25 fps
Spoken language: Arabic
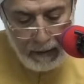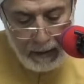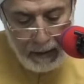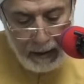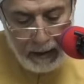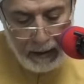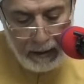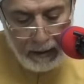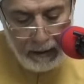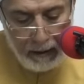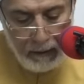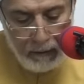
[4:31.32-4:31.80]

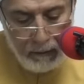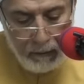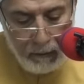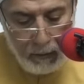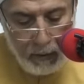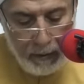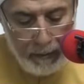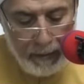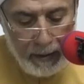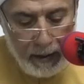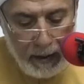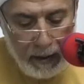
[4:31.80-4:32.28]
أي
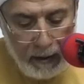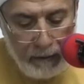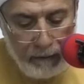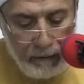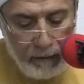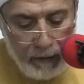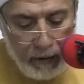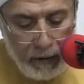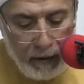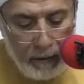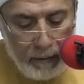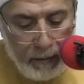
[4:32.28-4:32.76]
ومن
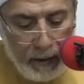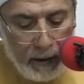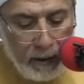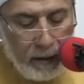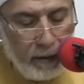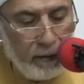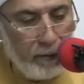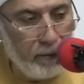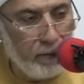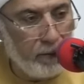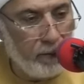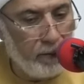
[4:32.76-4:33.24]
أنفق
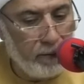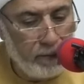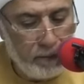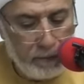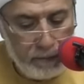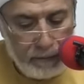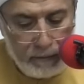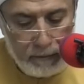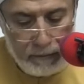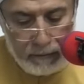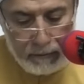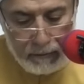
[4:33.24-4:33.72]
بعده
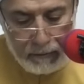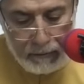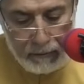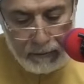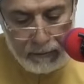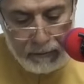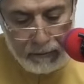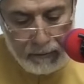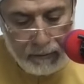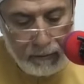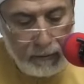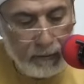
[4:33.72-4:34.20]

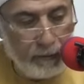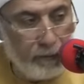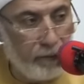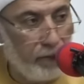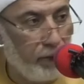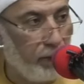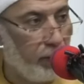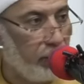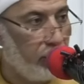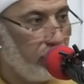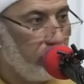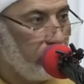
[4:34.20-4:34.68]

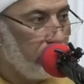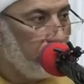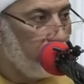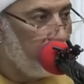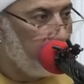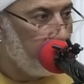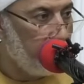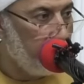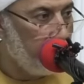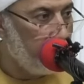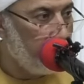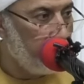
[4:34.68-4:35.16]
شوف
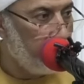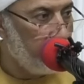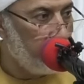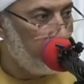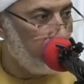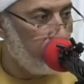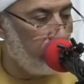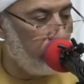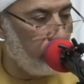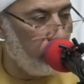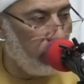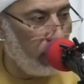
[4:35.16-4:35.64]

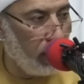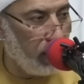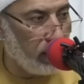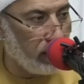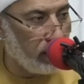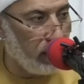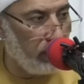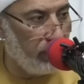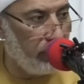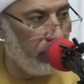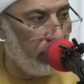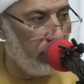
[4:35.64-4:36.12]
شوف
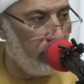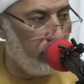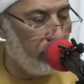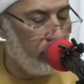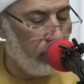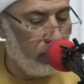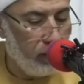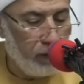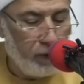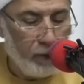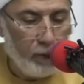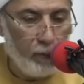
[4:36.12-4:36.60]
حذفها
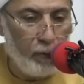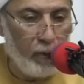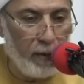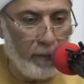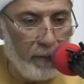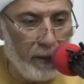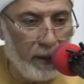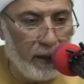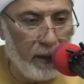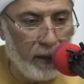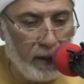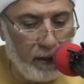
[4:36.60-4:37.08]

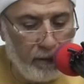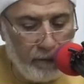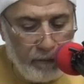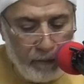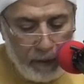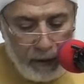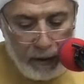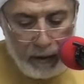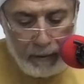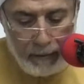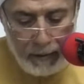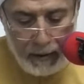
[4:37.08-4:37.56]
ومن
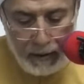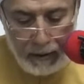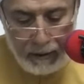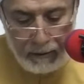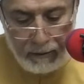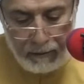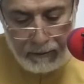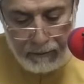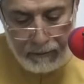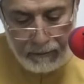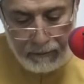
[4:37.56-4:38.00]
أنفق بعده